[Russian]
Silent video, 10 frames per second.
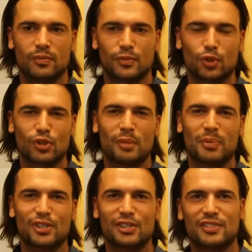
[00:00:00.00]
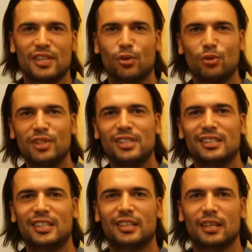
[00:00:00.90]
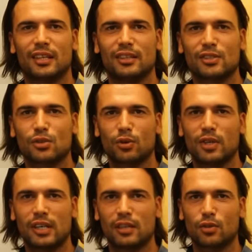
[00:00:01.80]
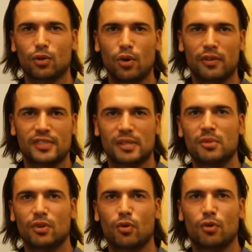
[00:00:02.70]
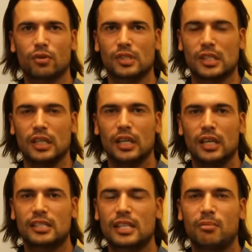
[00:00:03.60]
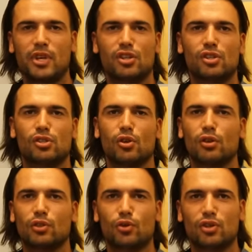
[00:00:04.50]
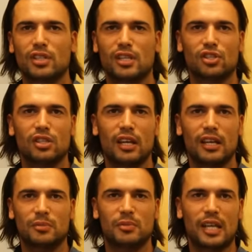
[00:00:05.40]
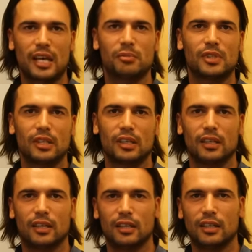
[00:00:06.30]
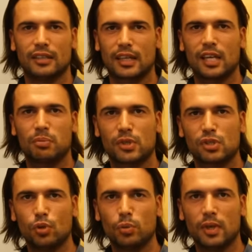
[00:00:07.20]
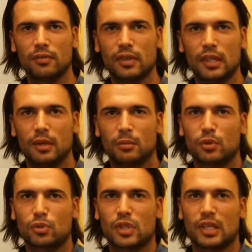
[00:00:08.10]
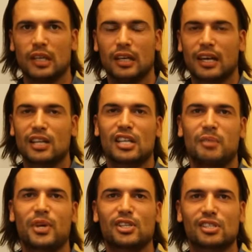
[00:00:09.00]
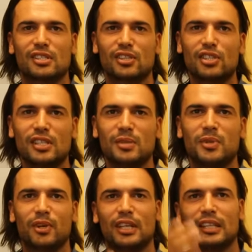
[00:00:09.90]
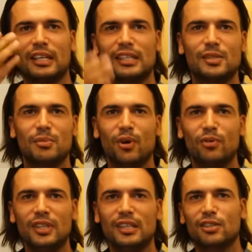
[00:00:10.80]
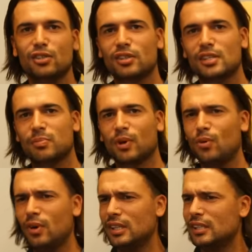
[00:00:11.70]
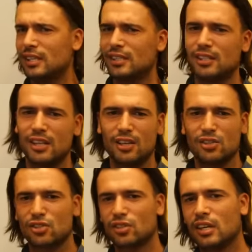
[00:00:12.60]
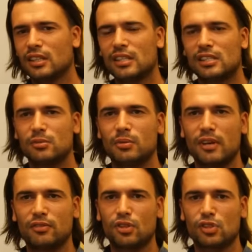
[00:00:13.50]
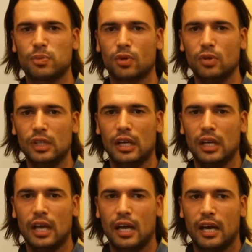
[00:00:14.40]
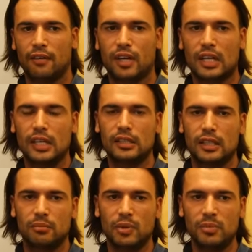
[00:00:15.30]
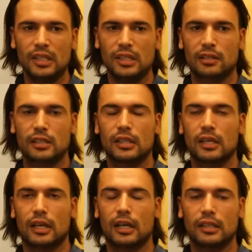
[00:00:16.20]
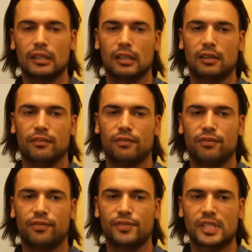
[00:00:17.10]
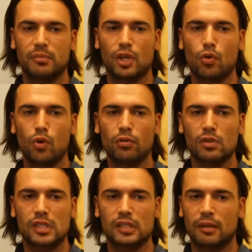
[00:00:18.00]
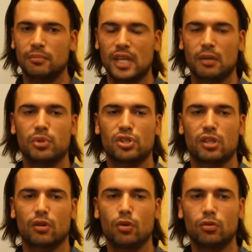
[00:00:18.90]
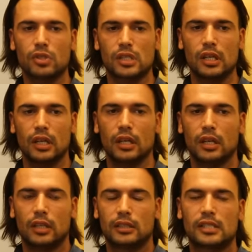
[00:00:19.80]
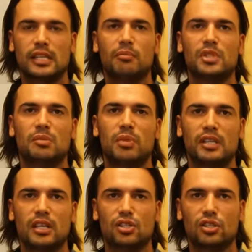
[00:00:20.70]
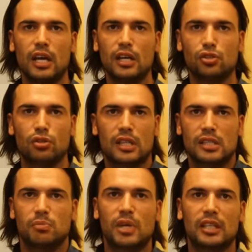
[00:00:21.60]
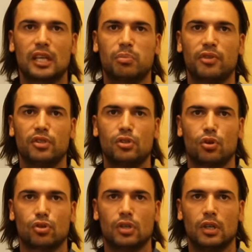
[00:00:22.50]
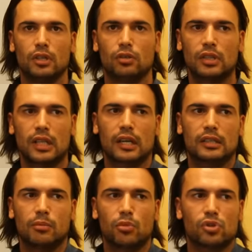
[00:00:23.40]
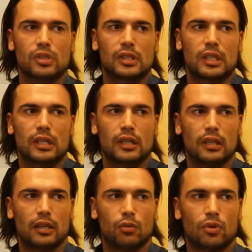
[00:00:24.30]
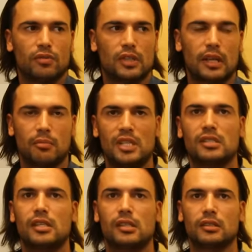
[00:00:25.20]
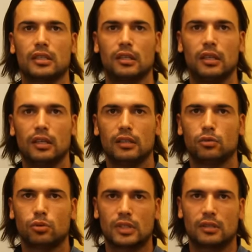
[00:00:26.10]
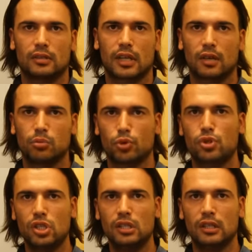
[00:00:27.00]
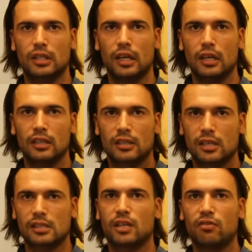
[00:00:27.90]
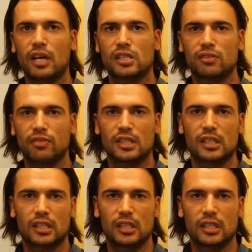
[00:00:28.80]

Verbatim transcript: тоже, опять же, все увидят это, насколько я другой в самих конкурсах. И сами режиссеры тоже не ожидали от меня именно таких поступков, потому что каждый, опять же, сложил себе, они тебя увидели, что ты спокойный, ты не нервничаешь, ты себя ведешь спокойно, а в каких-то моментах, когда а в самих конкурсах, там необычные конкурсы, ты сам от себя не ожидаешь, что ты себя так поведешь. Но это как-то может на уровне там инстинкта, ну, как мужчина, да, ты раскрываешься в этих